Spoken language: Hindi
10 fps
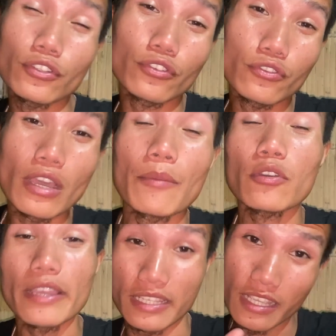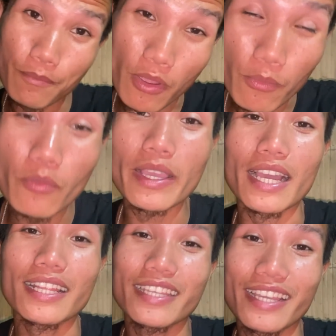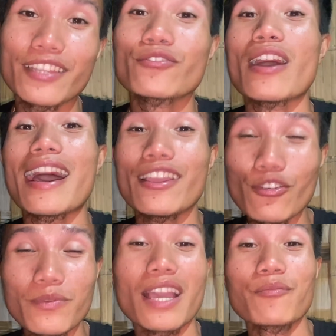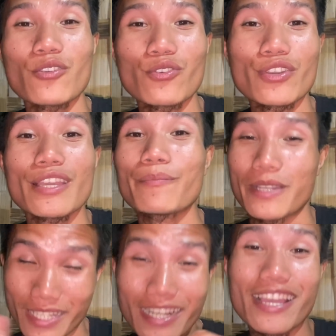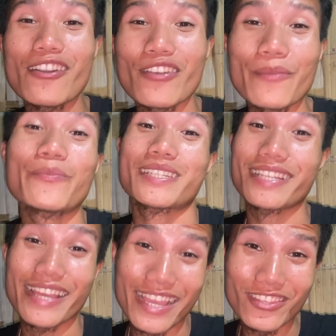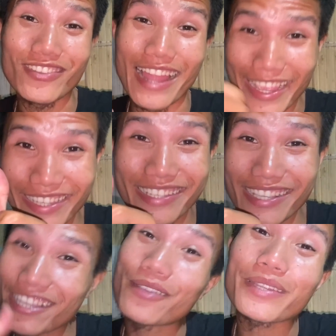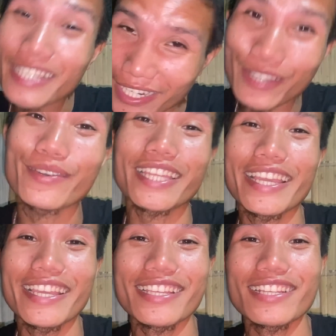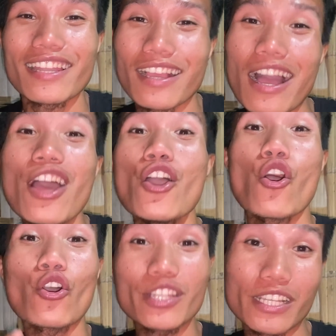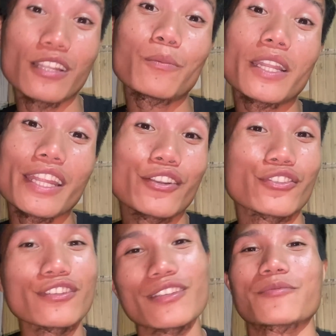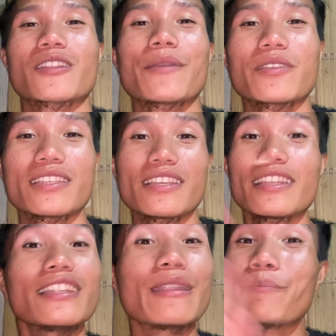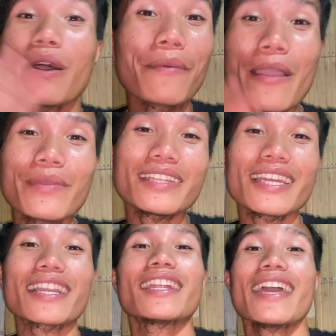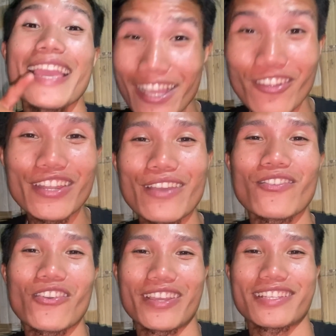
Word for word: दोस्तों हम लोग ऐसे बम्बू में खाते हैं तो आई होप कि आप लोग को ये पसंद आया होगा पसंद आया तो लाइक कीजिए कमेंट करके बताइए कैसा लगा और चैनल पर नए हो तो सब्सक्राइब कीजिए दिल्लन बाय मिलते हैं कल एक और नए ब्लॉग के